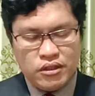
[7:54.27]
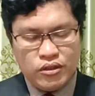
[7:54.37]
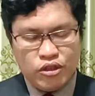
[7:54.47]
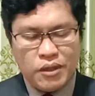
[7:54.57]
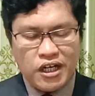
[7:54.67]

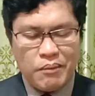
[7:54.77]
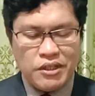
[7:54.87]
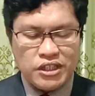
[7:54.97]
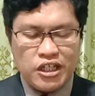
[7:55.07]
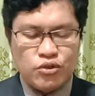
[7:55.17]
Dumagabis
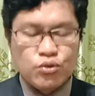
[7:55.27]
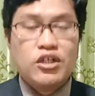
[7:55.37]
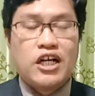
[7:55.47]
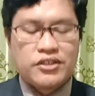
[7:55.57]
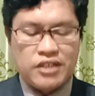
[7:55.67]
ada
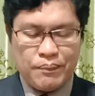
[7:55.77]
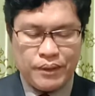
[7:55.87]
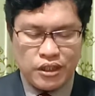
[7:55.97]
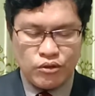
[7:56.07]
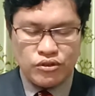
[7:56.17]
tugas
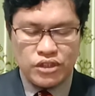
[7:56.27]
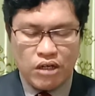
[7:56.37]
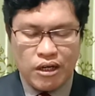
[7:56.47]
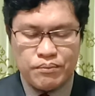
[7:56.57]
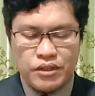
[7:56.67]
apa tanggung
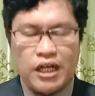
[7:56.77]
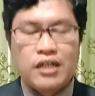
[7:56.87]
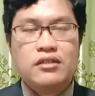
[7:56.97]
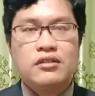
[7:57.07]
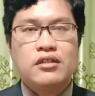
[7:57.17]
jawab ta